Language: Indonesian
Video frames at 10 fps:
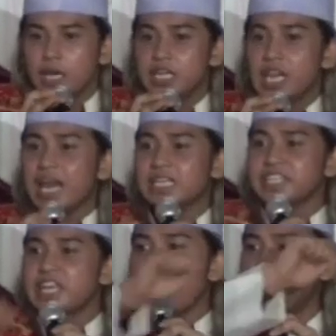dia
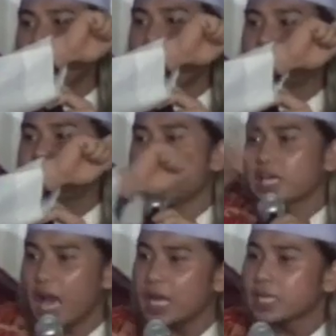tidak
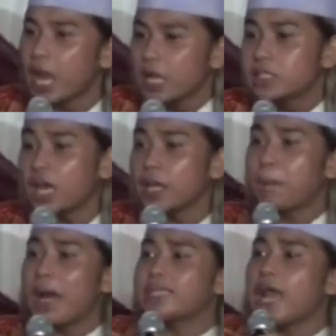melecehkan
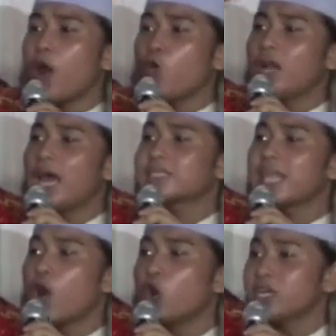daripada ulang
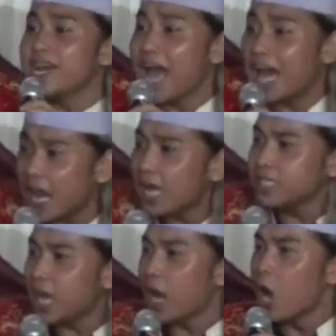tahun
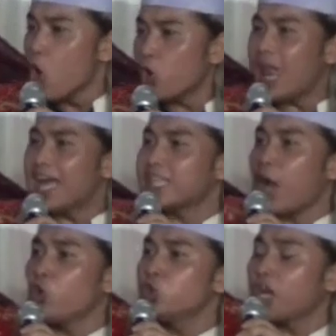negaranya, ulang
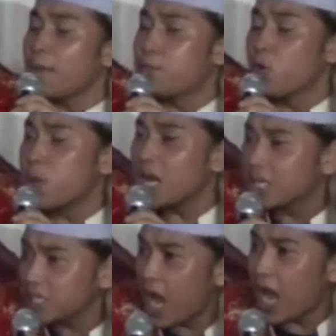tahun
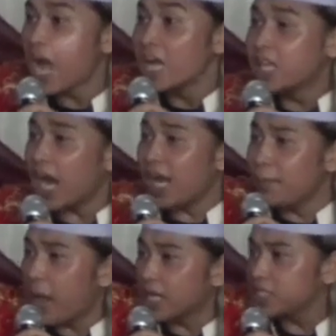republiknya dengan
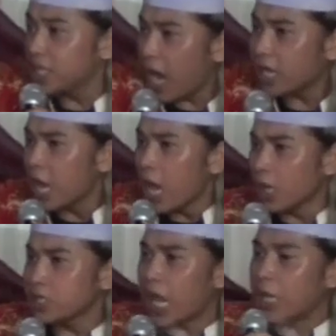maksiat,
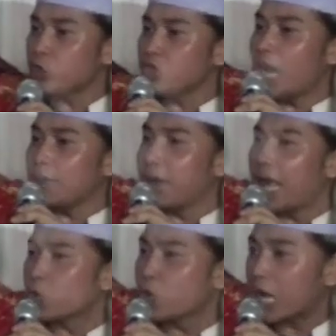entah itu dengan
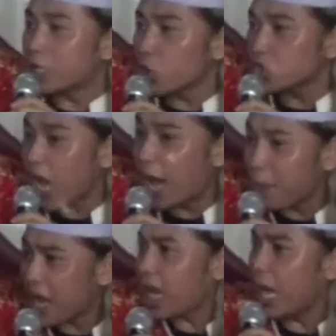melakukan dosa
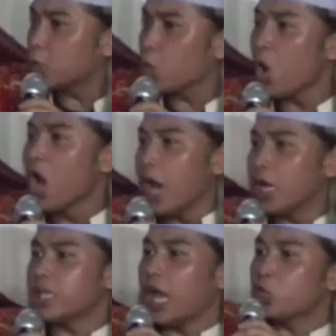apakah itu,
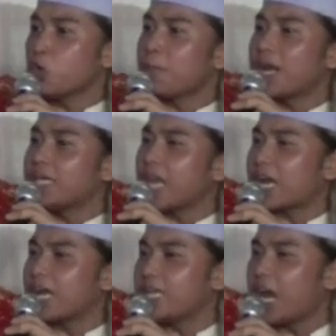entah itu
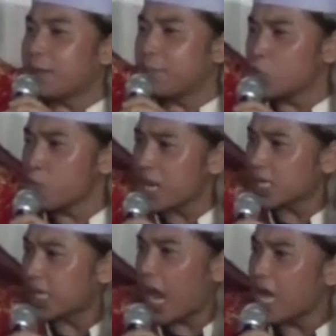merayakan dengan minuman
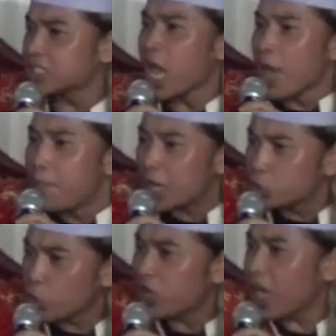keras,
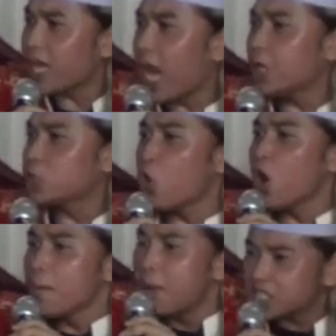kah itu,
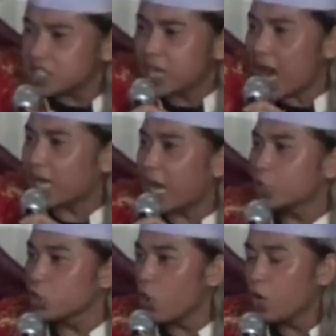berzinakah itu,